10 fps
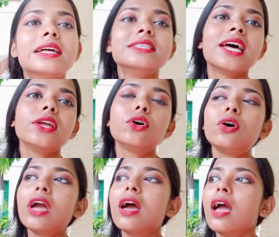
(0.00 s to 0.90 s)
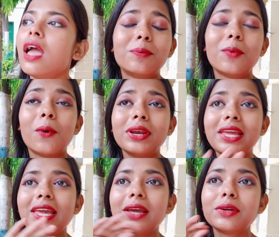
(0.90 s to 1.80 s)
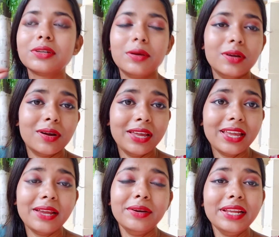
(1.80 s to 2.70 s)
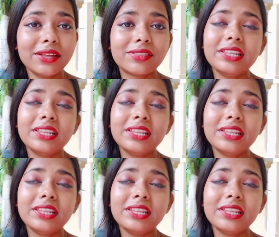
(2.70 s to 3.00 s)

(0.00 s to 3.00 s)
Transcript: যাই হোক অনেক রিক্স